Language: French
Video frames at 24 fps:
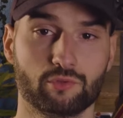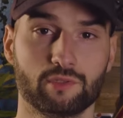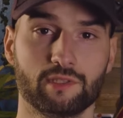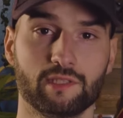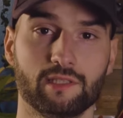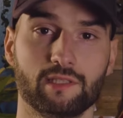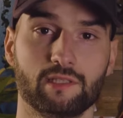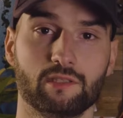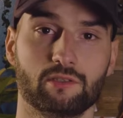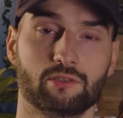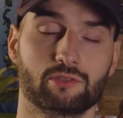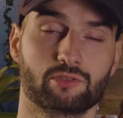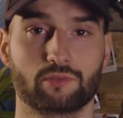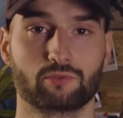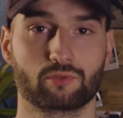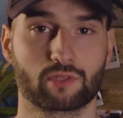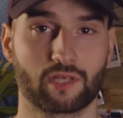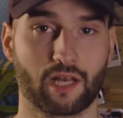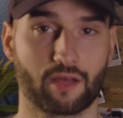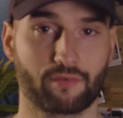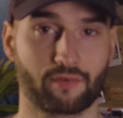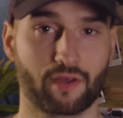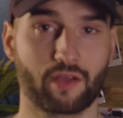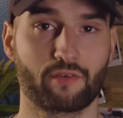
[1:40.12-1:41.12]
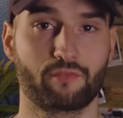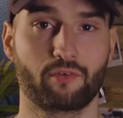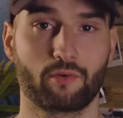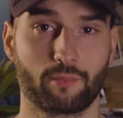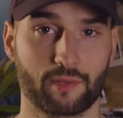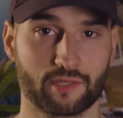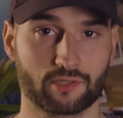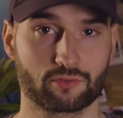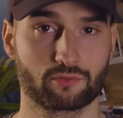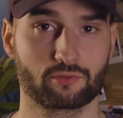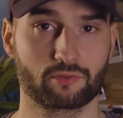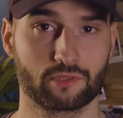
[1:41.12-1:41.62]
donner donc, la vraie
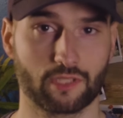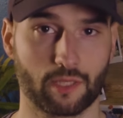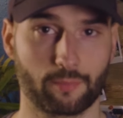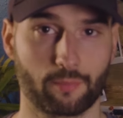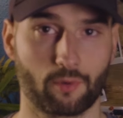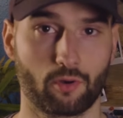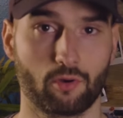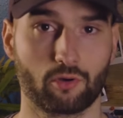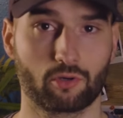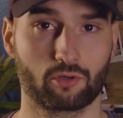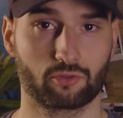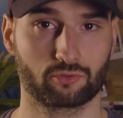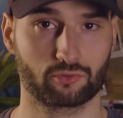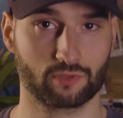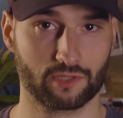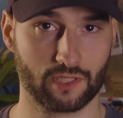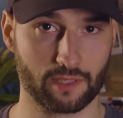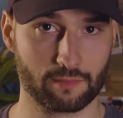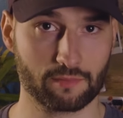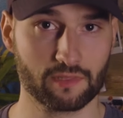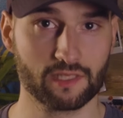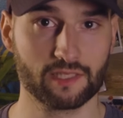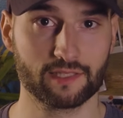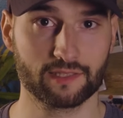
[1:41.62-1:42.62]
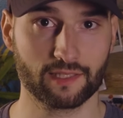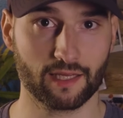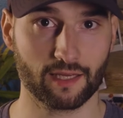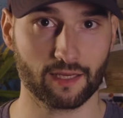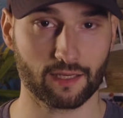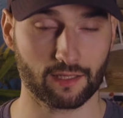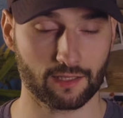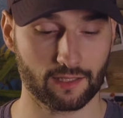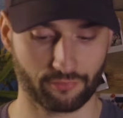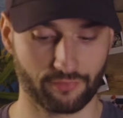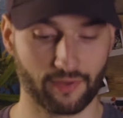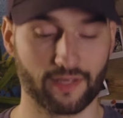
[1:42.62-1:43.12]
formation qu'on apprend quand on est
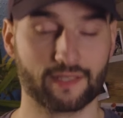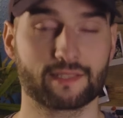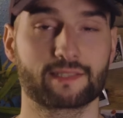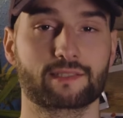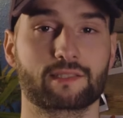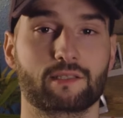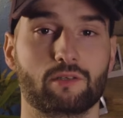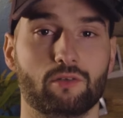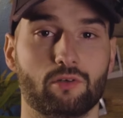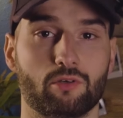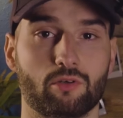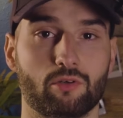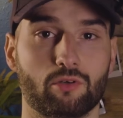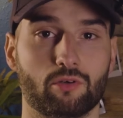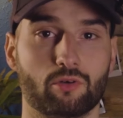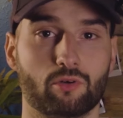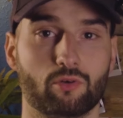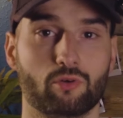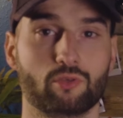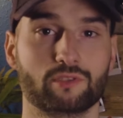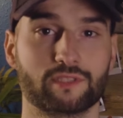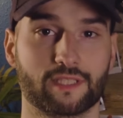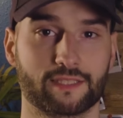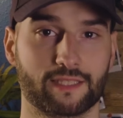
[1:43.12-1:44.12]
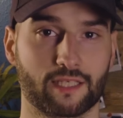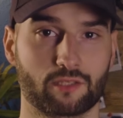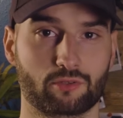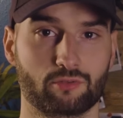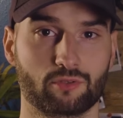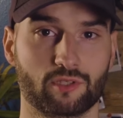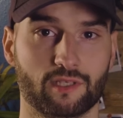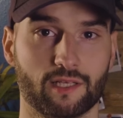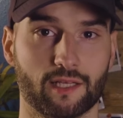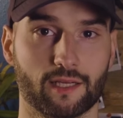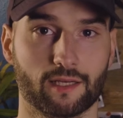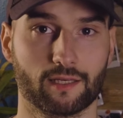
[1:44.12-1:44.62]
militaire face euh, aux attaques
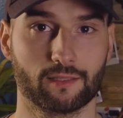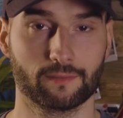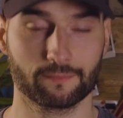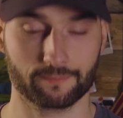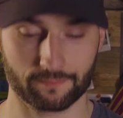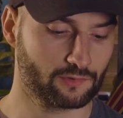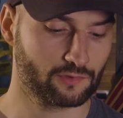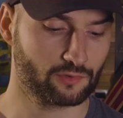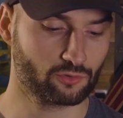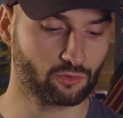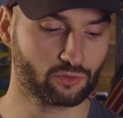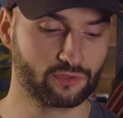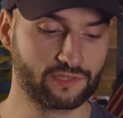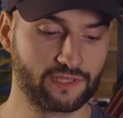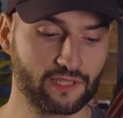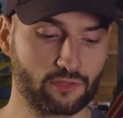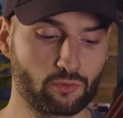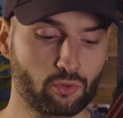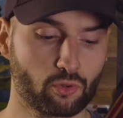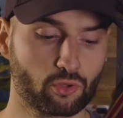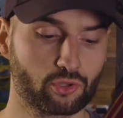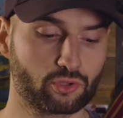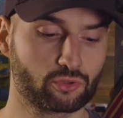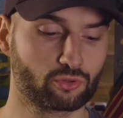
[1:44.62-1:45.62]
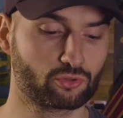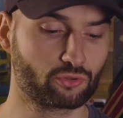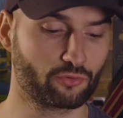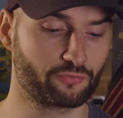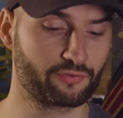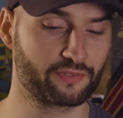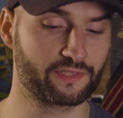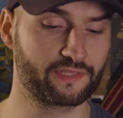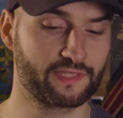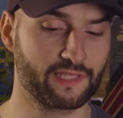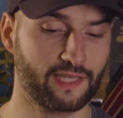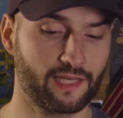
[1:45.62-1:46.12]
nucléaires. Donc ces cours sont
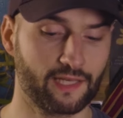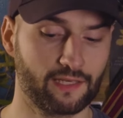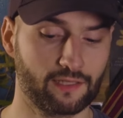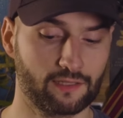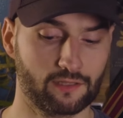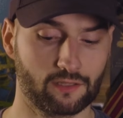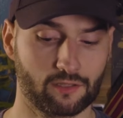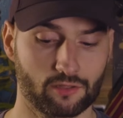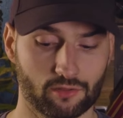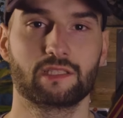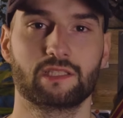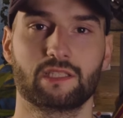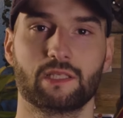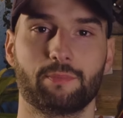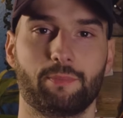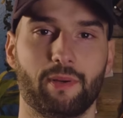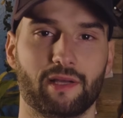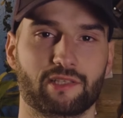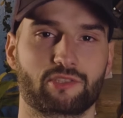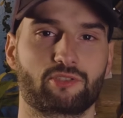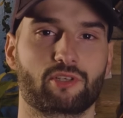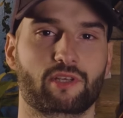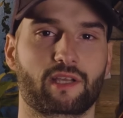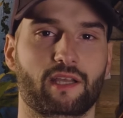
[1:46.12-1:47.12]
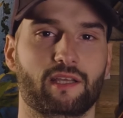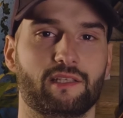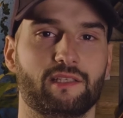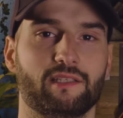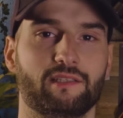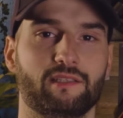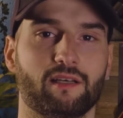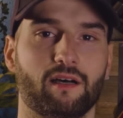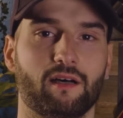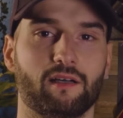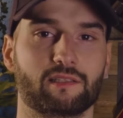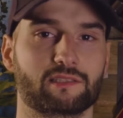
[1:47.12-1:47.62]
officiels, c'est pas secret
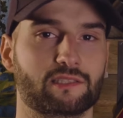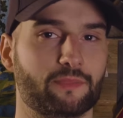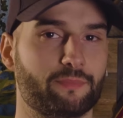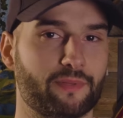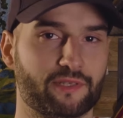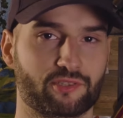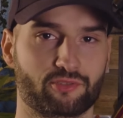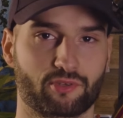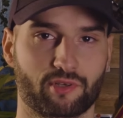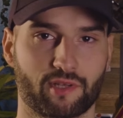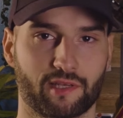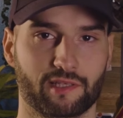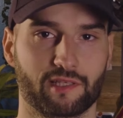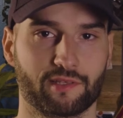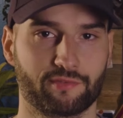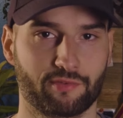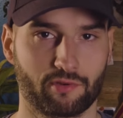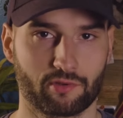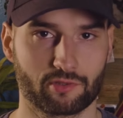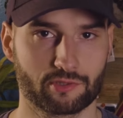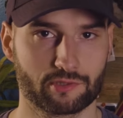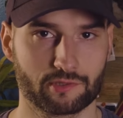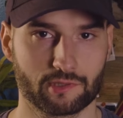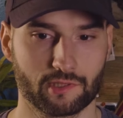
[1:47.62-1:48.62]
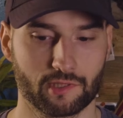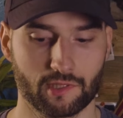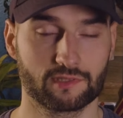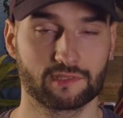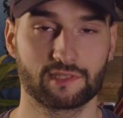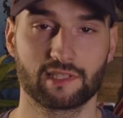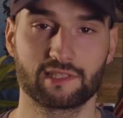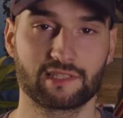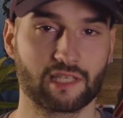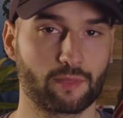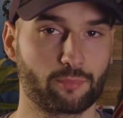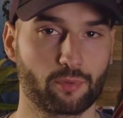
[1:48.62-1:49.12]
d'État, c'est pas secret défense,
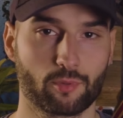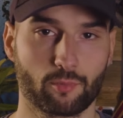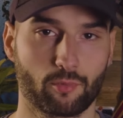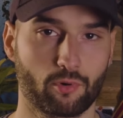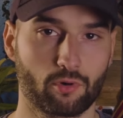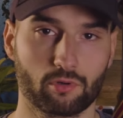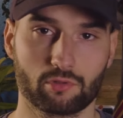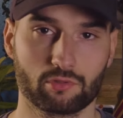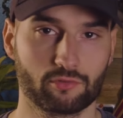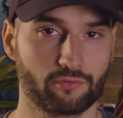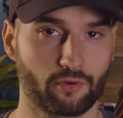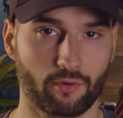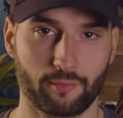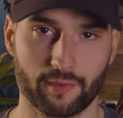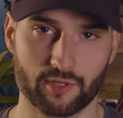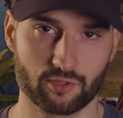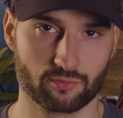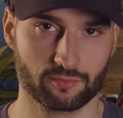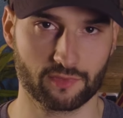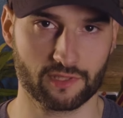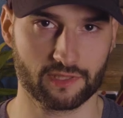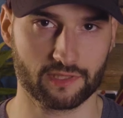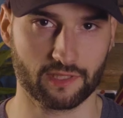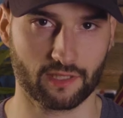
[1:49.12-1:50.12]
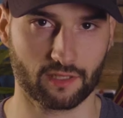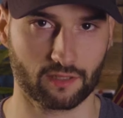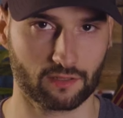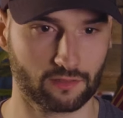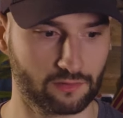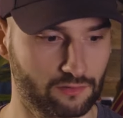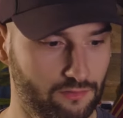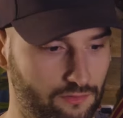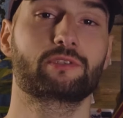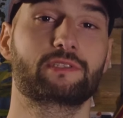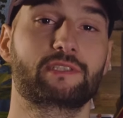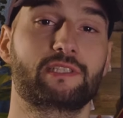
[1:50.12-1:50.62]
c'est simplement une formation militaire.
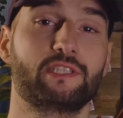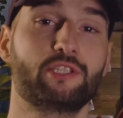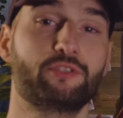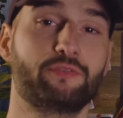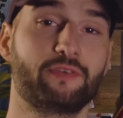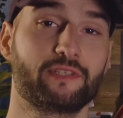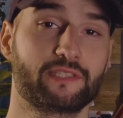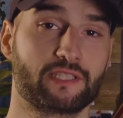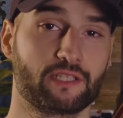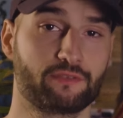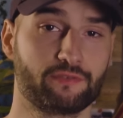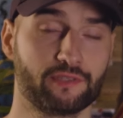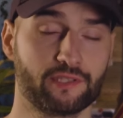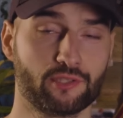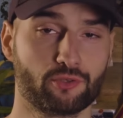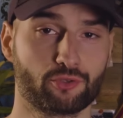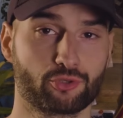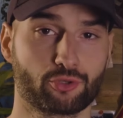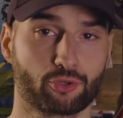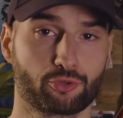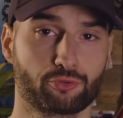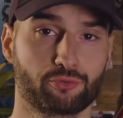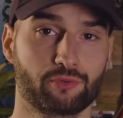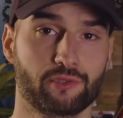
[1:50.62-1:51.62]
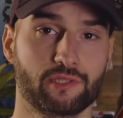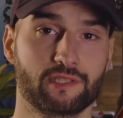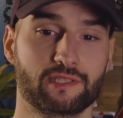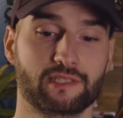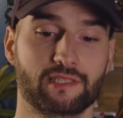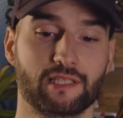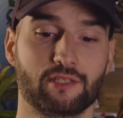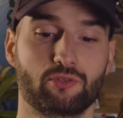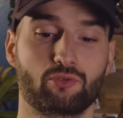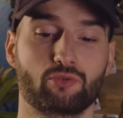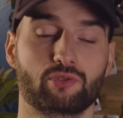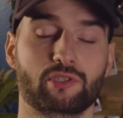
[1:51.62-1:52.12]
Si je fais cette vidéo aujourd'hui,
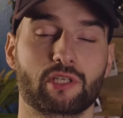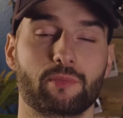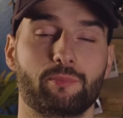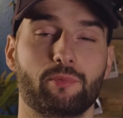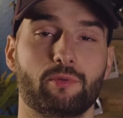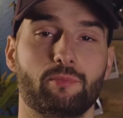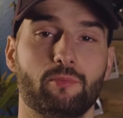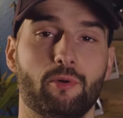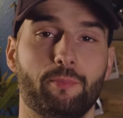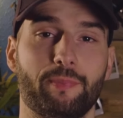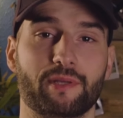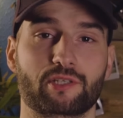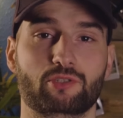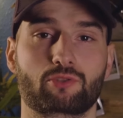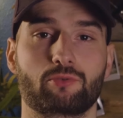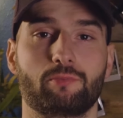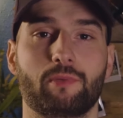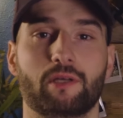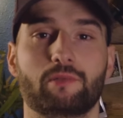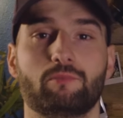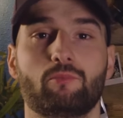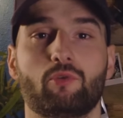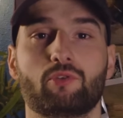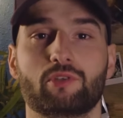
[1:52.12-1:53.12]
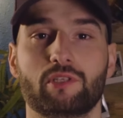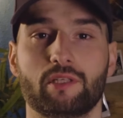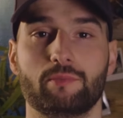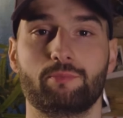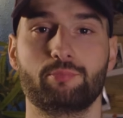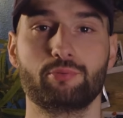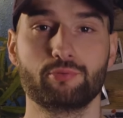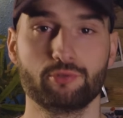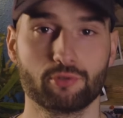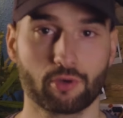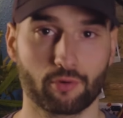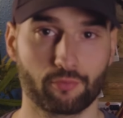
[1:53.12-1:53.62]
c'est tout simplement parce qu'on m'a demandé
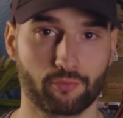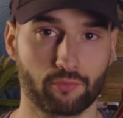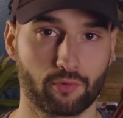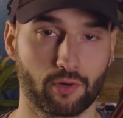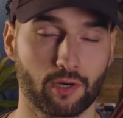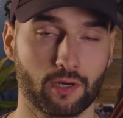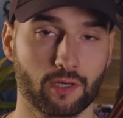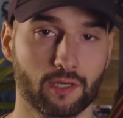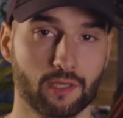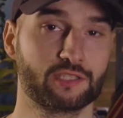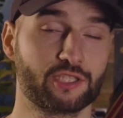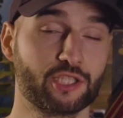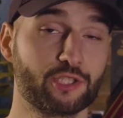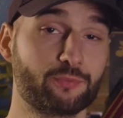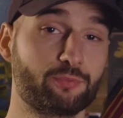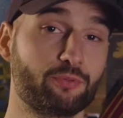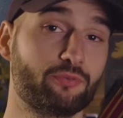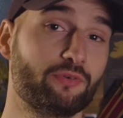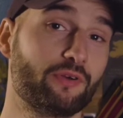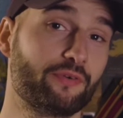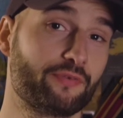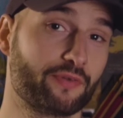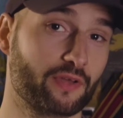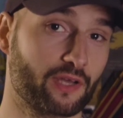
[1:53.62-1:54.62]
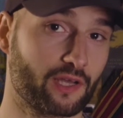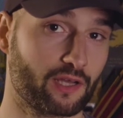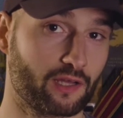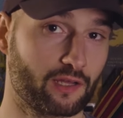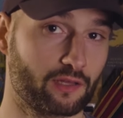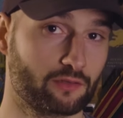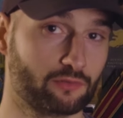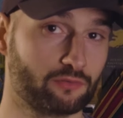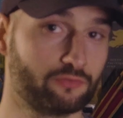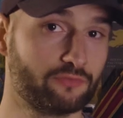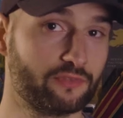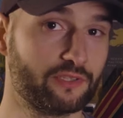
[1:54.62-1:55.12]
plusieurs fois si je pouvais faire
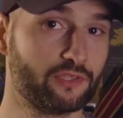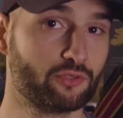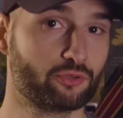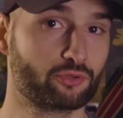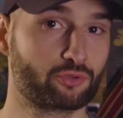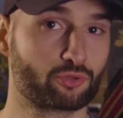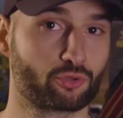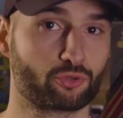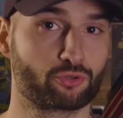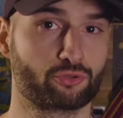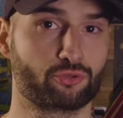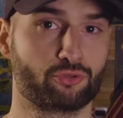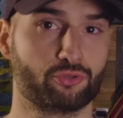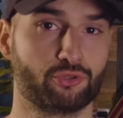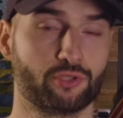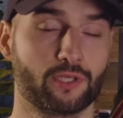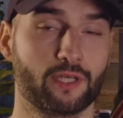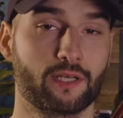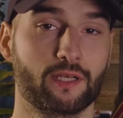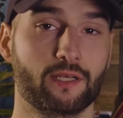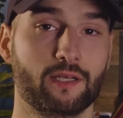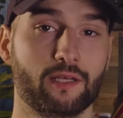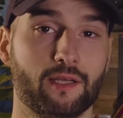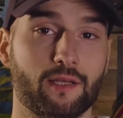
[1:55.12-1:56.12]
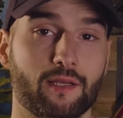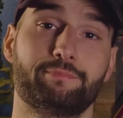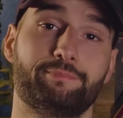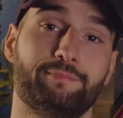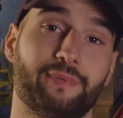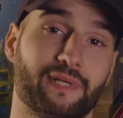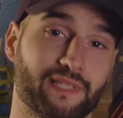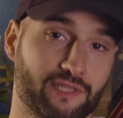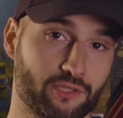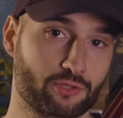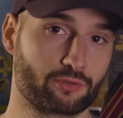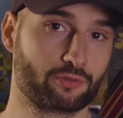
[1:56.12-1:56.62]
une vidéo sur le sujet,
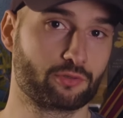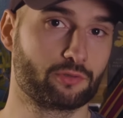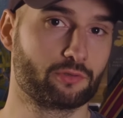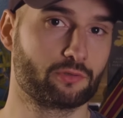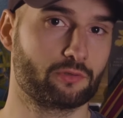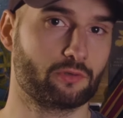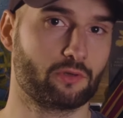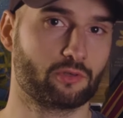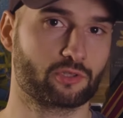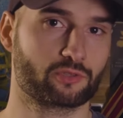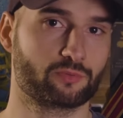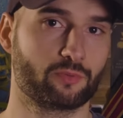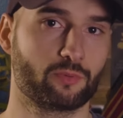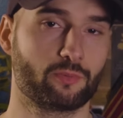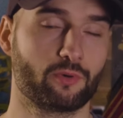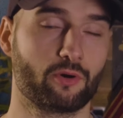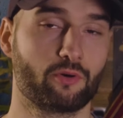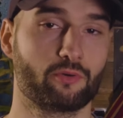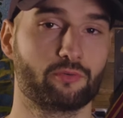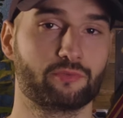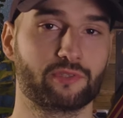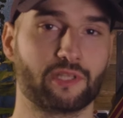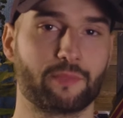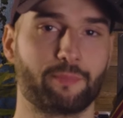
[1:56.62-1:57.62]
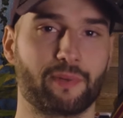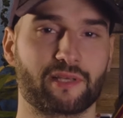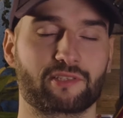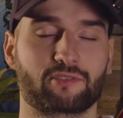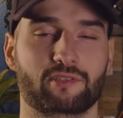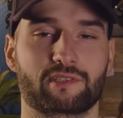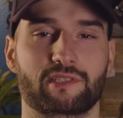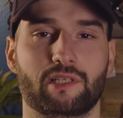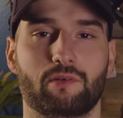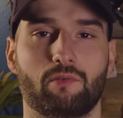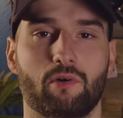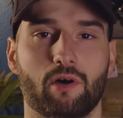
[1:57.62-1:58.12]
parce que en ce moment, on n'est pas
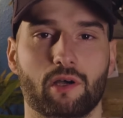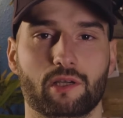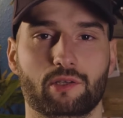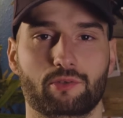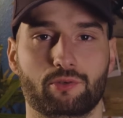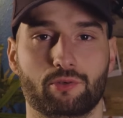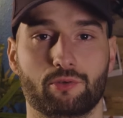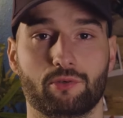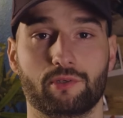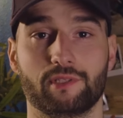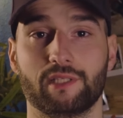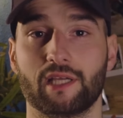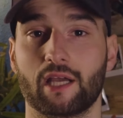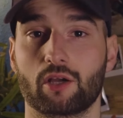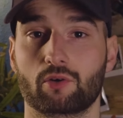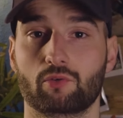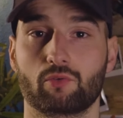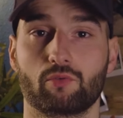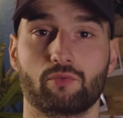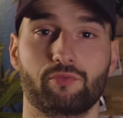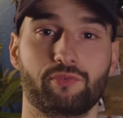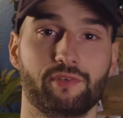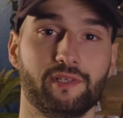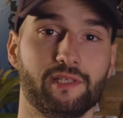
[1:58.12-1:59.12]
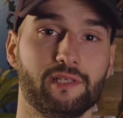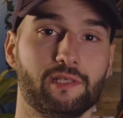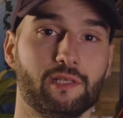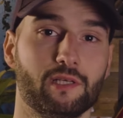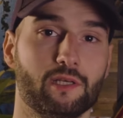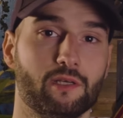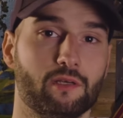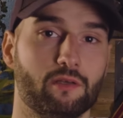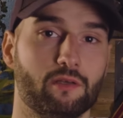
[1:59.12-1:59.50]
sans savoir qu'il y a un conflit